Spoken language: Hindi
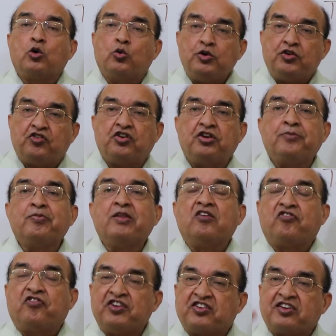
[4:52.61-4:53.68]
कुछ
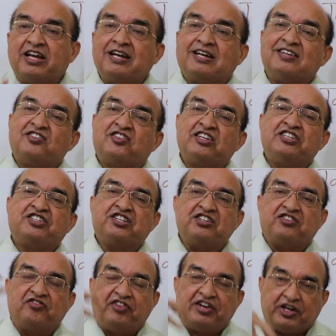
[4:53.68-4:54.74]
फिजिकल कंसेशन
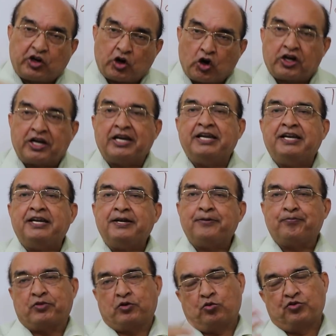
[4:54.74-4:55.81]
विदड्रॉ कर लिए
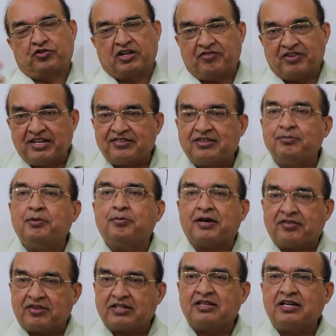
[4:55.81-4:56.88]
उसकी वजह से भी बढ़
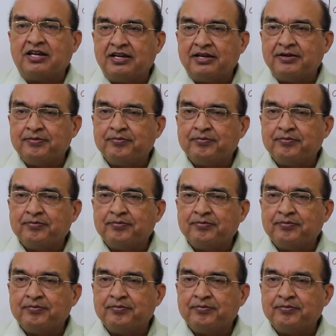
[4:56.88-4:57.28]
सकता है